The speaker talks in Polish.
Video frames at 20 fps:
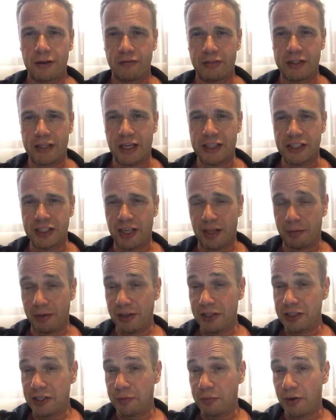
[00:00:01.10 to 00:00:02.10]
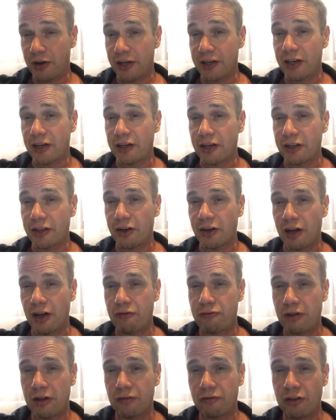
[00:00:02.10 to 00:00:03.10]
Witajcie najmilsi, pora na kolejnego
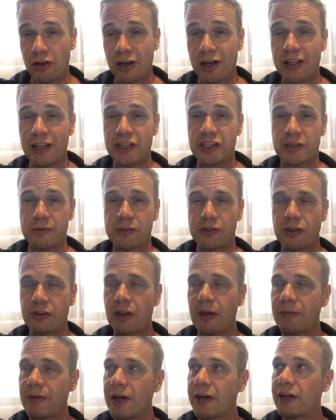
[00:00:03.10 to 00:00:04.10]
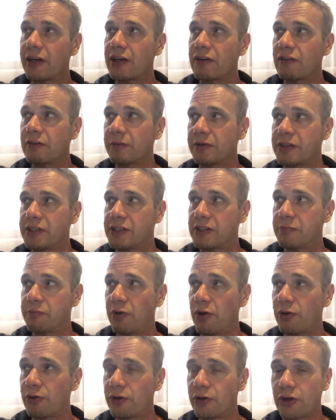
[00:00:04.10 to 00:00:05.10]
F1 Vloga. Naszym studiem nagraniowym jest
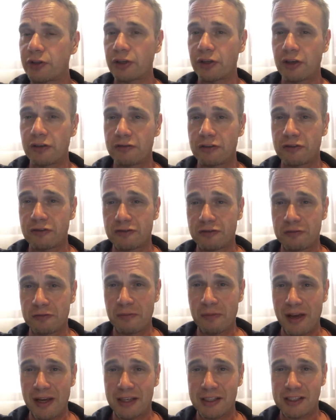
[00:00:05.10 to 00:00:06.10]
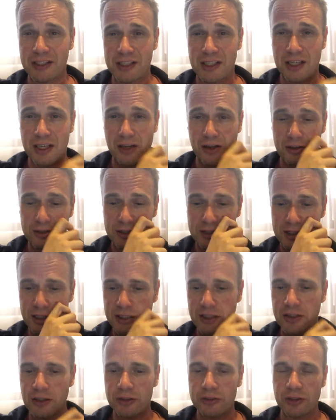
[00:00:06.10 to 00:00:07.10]
pokój hotelowy w Mexico
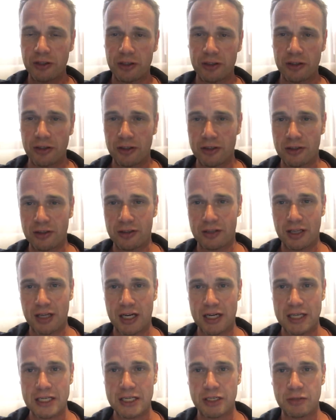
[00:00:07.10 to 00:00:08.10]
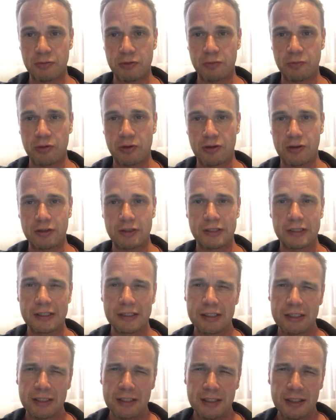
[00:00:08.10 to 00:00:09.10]
City, do którego dotarliśmy po
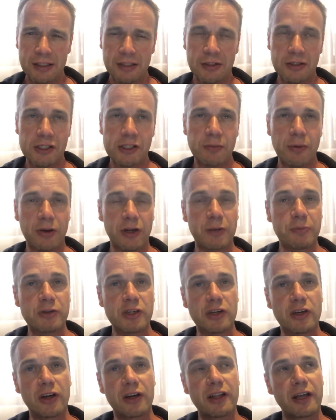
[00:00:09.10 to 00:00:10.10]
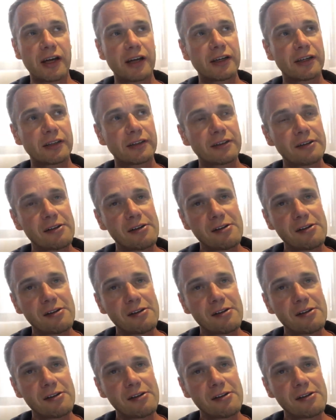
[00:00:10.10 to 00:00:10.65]
dość sporych przygodach.